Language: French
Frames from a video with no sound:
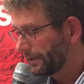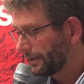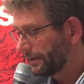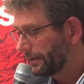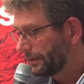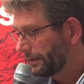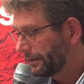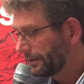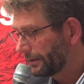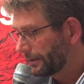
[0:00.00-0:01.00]

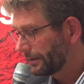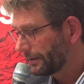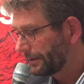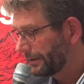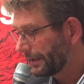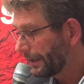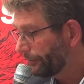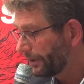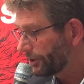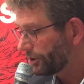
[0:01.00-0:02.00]
d'y
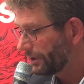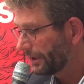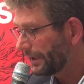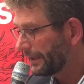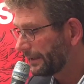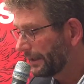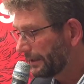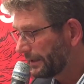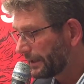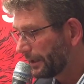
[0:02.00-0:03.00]
réfléchir et
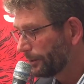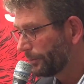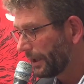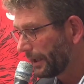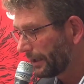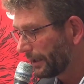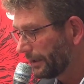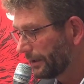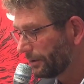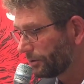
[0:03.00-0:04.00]
d'indiquer par écrit